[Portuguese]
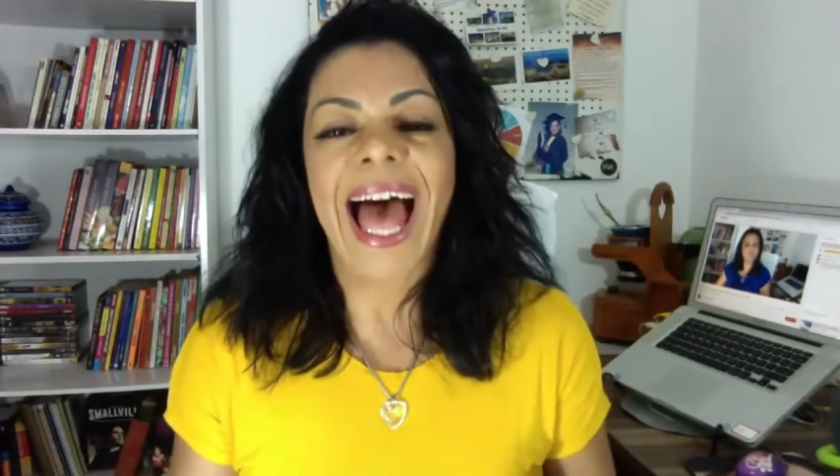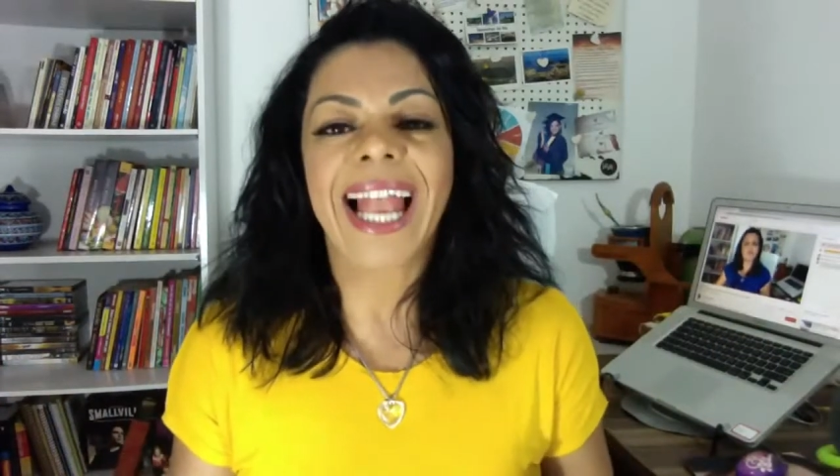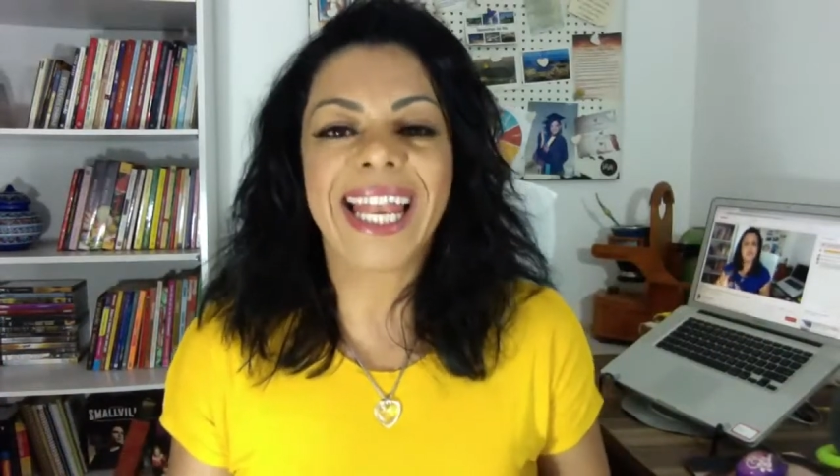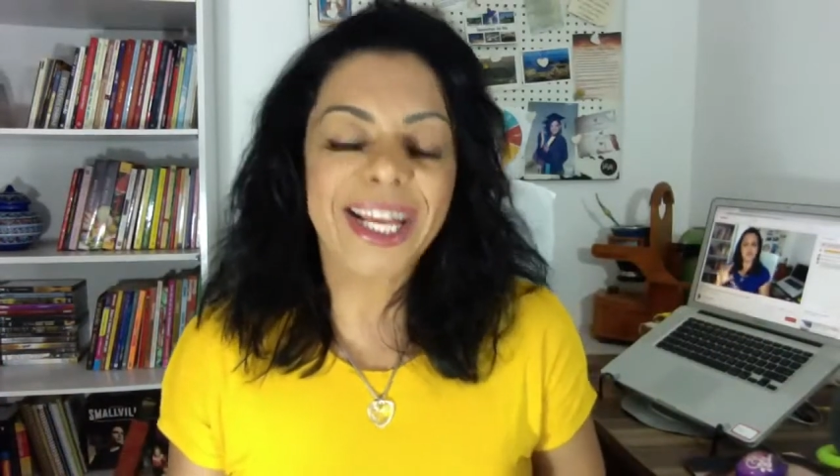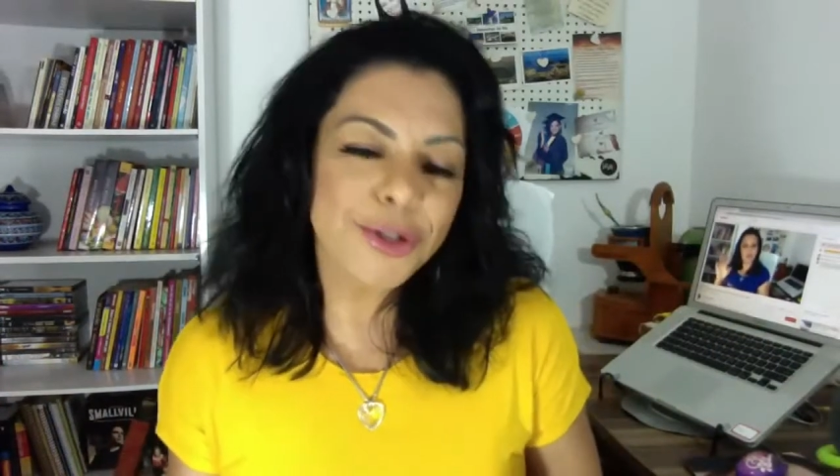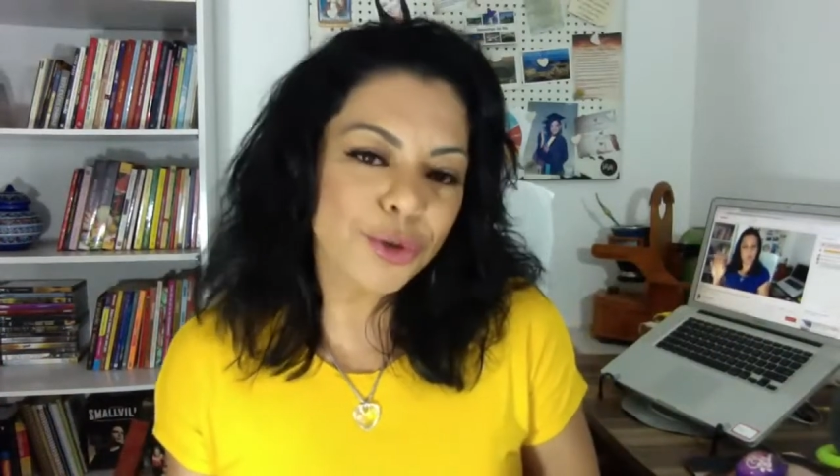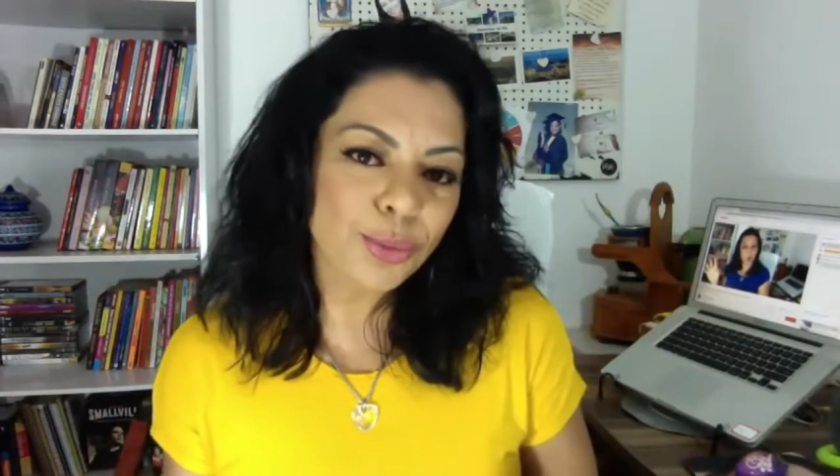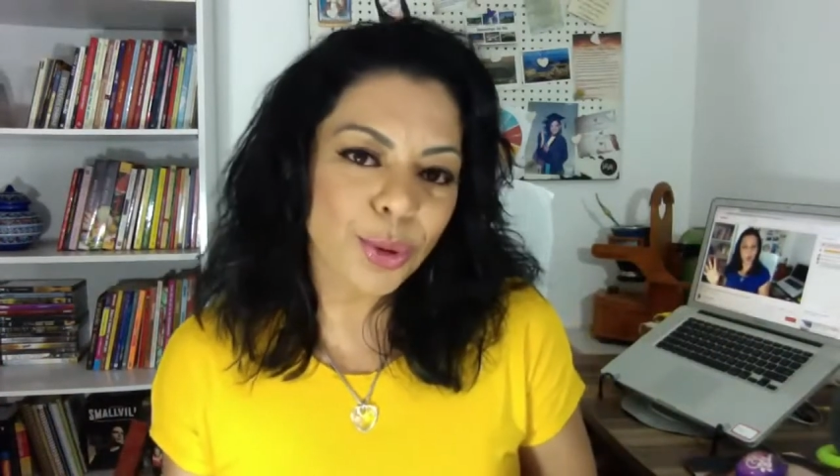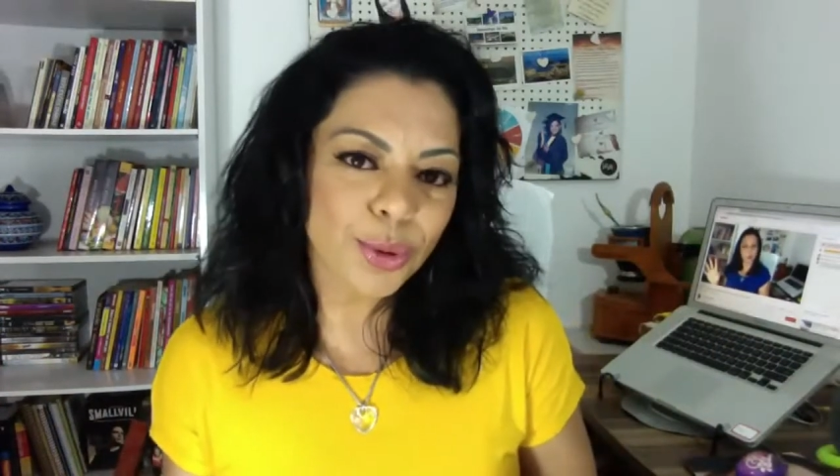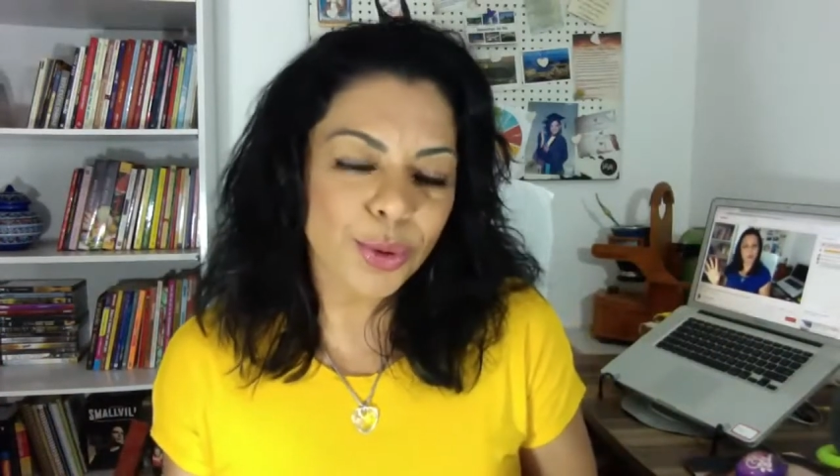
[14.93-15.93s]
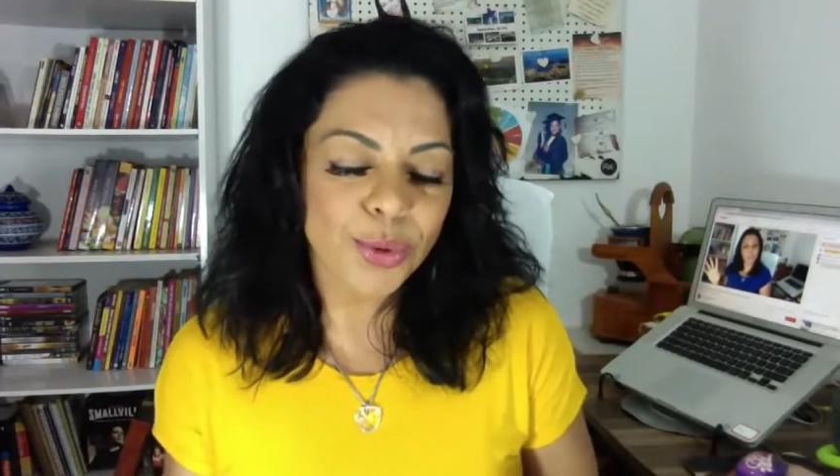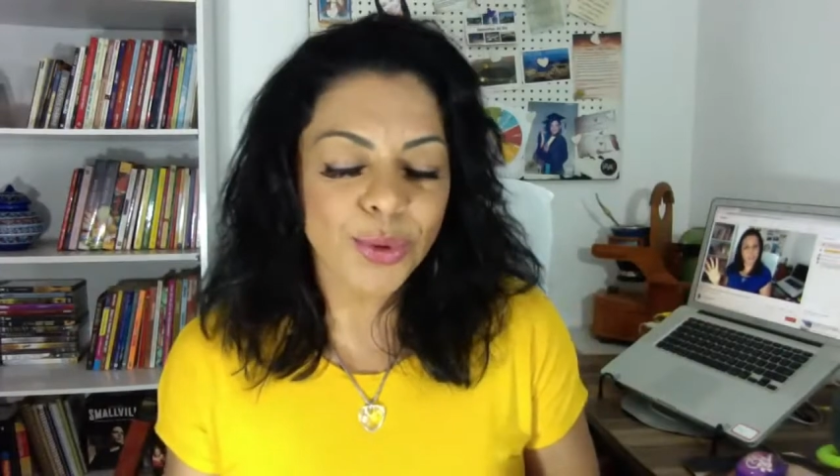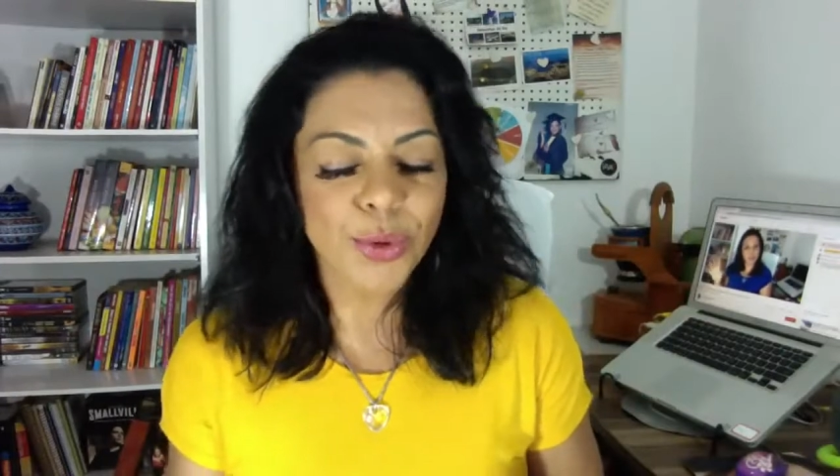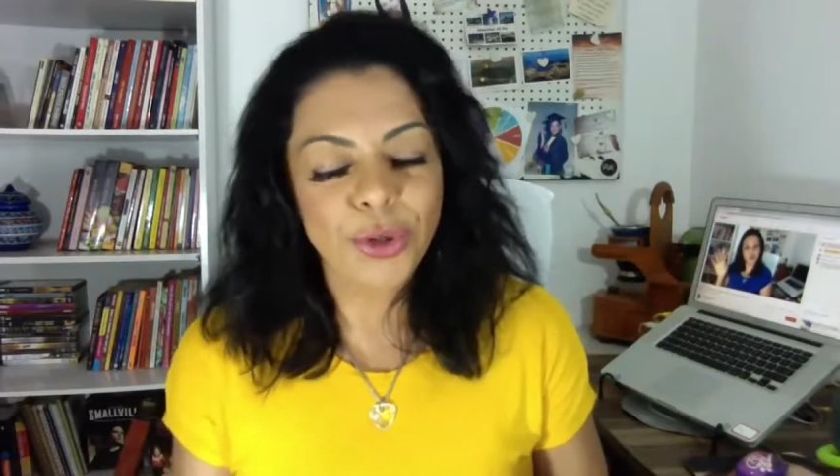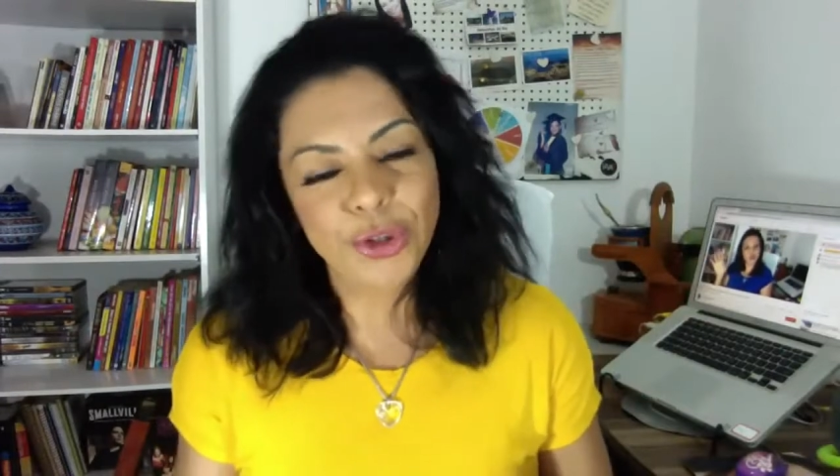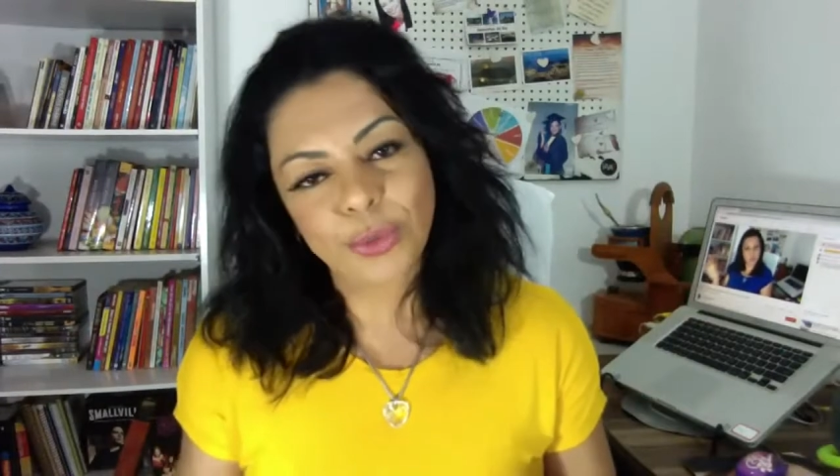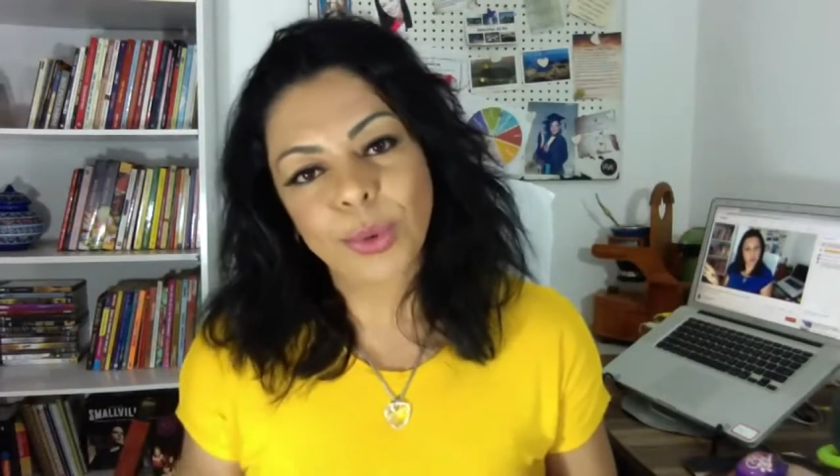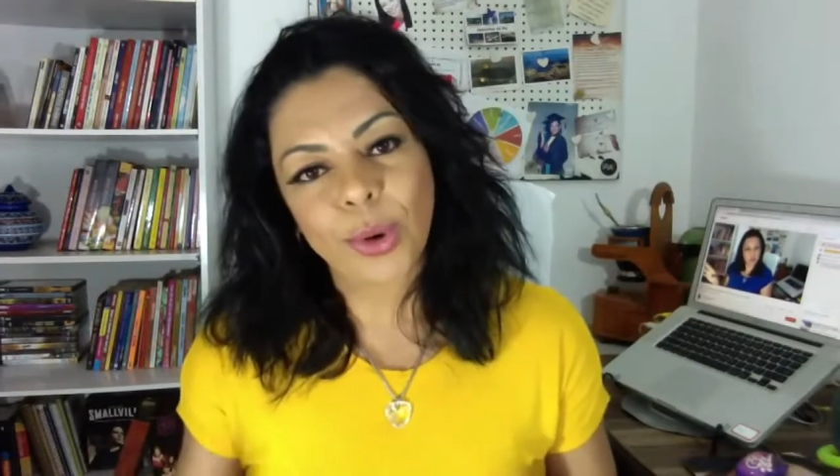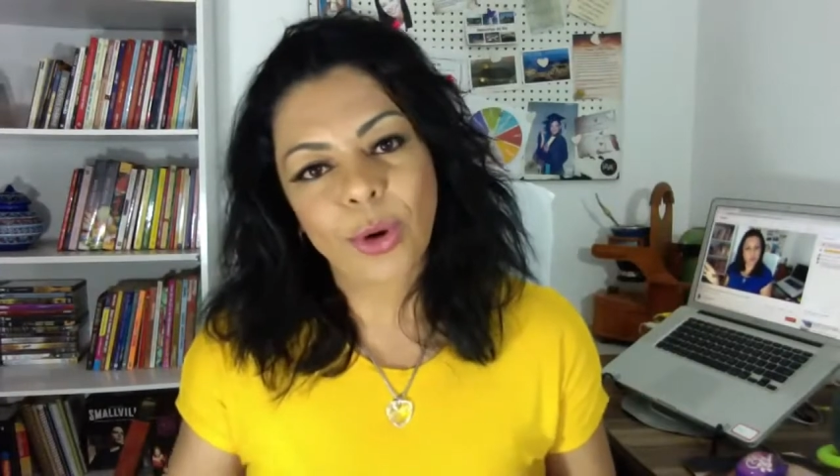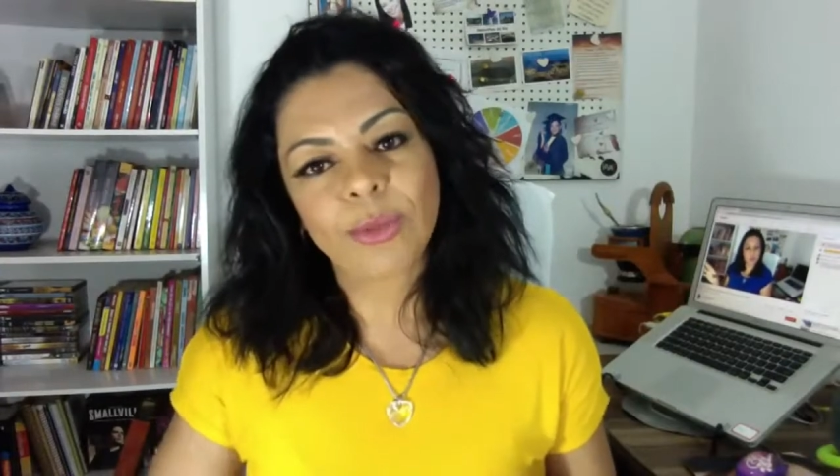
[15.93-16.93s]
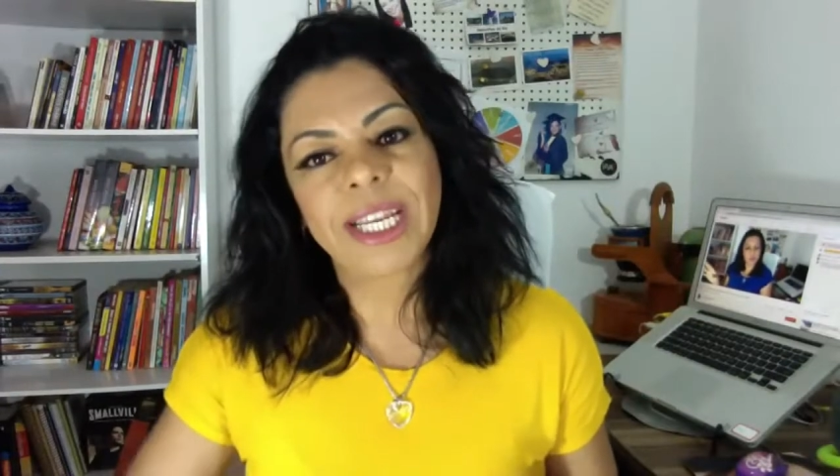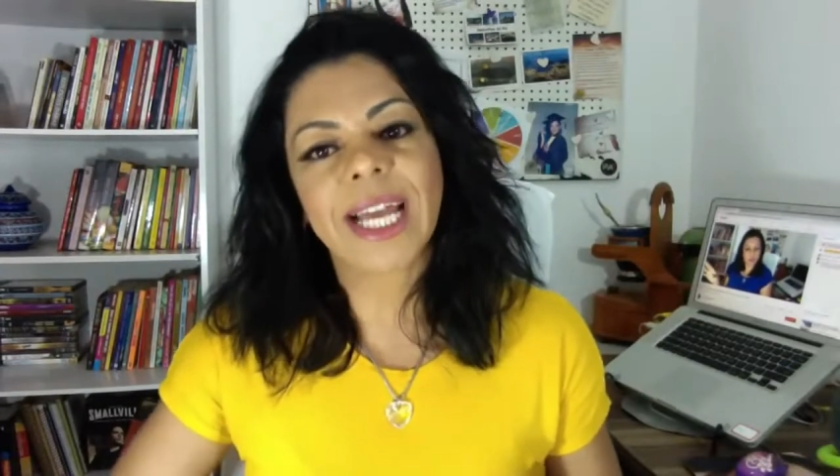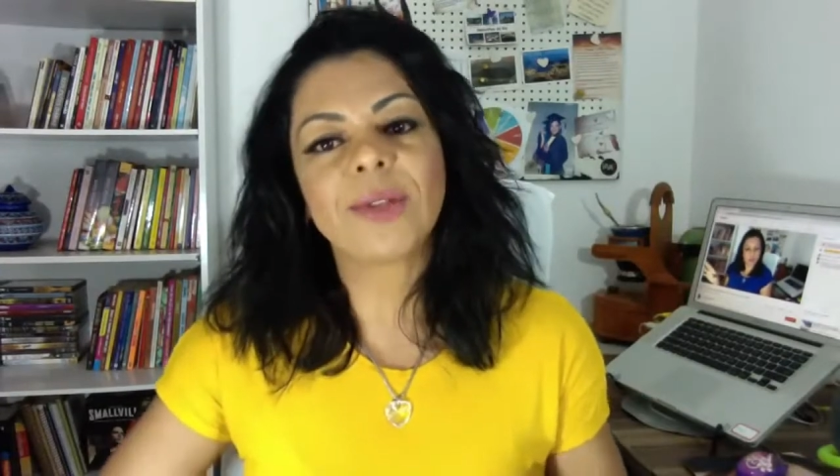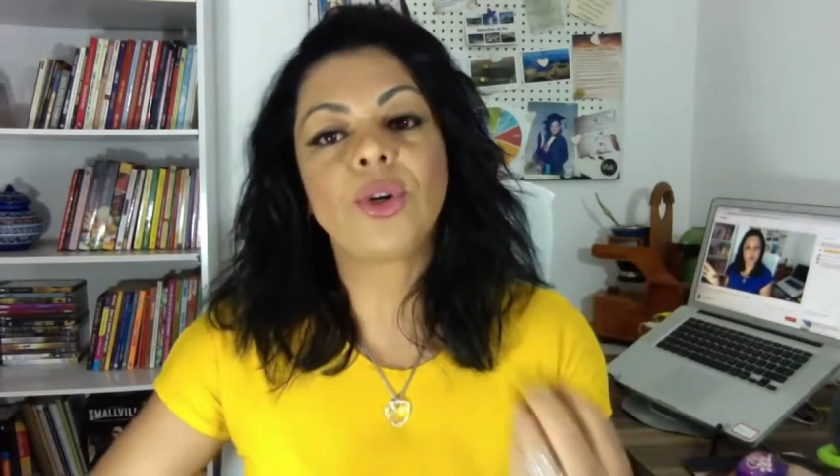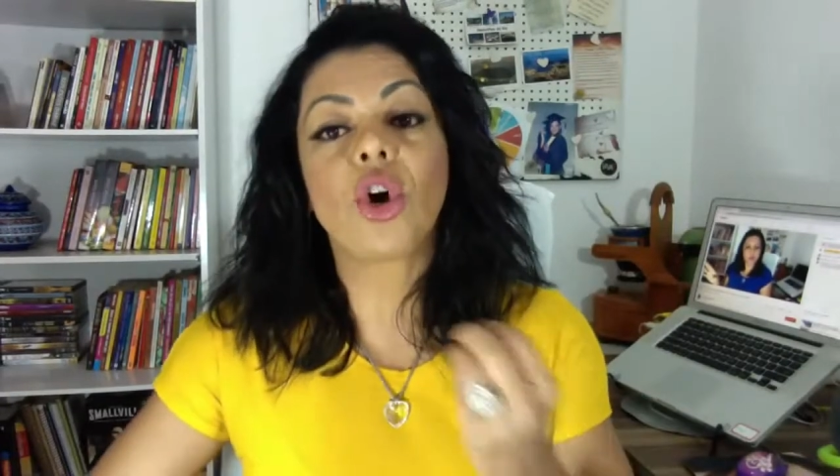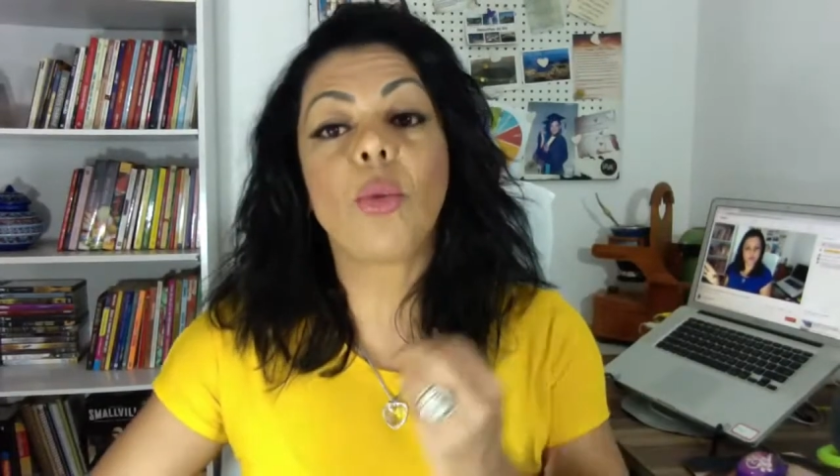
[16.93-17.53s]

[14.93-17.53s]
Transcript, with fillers: além de um bom locutor, de um bom comunicador,